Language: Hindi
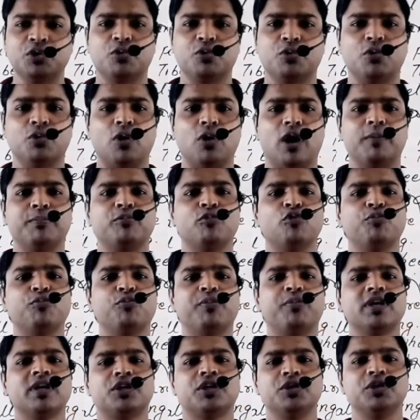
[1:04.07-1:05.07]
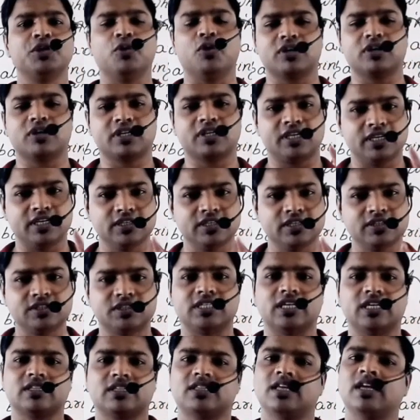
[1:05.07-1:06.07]
को आप ऊपर की ओर खींच
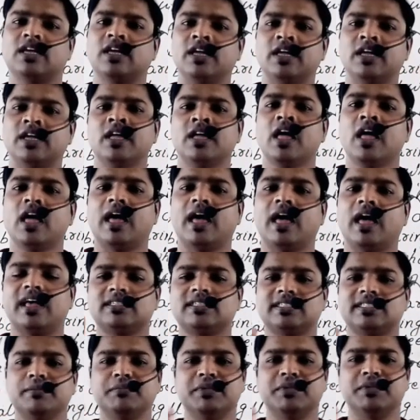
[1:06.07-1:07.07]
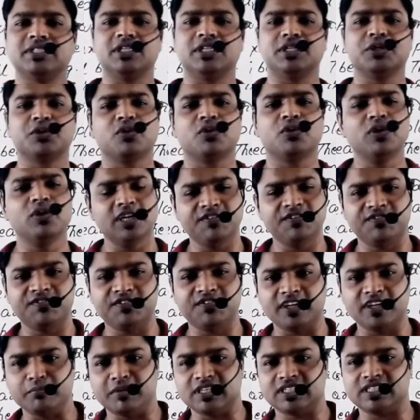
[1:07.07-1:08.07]
सकते हैं ऐसे मशीन को
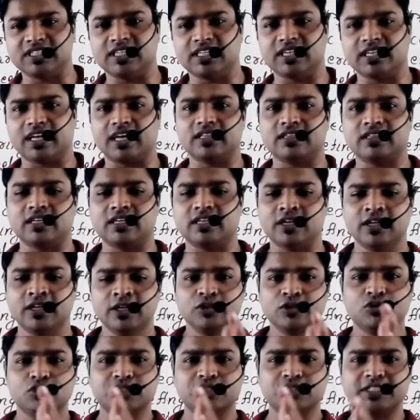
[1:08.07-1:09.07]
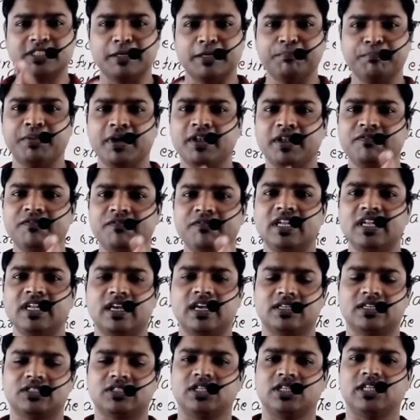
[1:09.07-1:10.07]
लिफ्टिंग मशीन कहते हैं तो सिंपल बिल
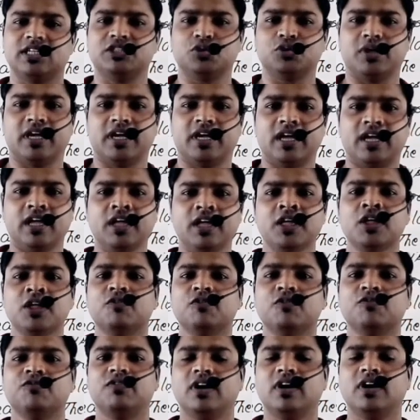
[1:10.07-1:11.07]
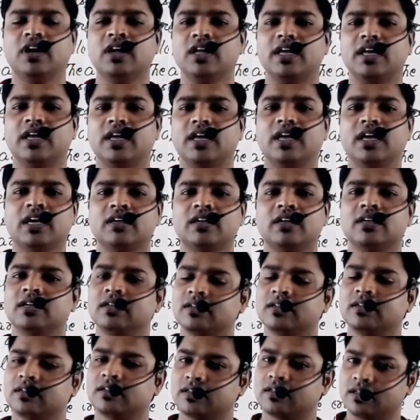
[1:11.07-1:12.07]
एक्सल जो है वह एक
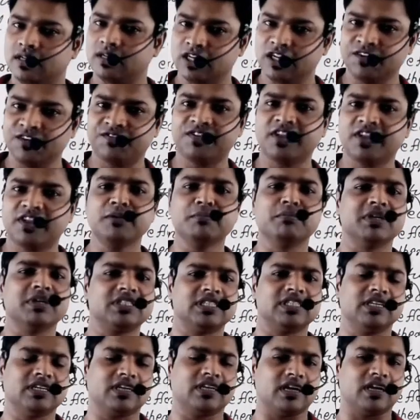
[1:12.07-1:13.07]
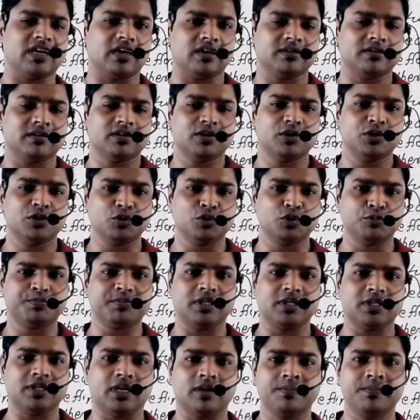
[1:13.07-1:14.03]
लिफ्टिंग मशीन का रूप था